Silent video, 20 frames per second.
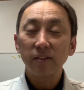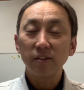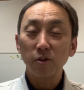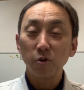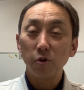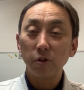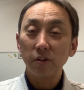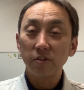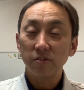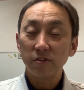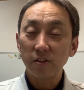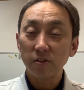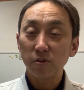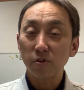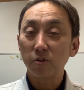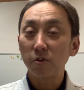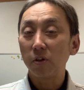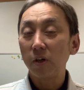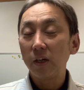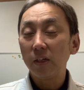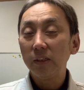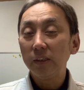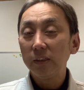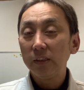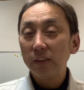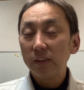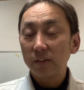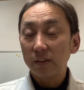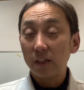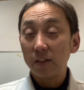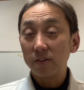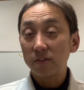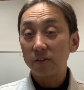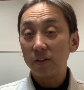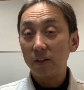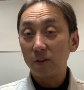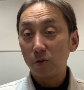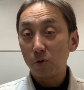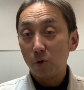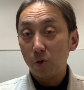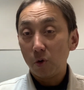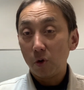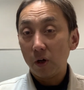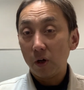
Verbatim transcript: 今日はですね、ちょっと参政党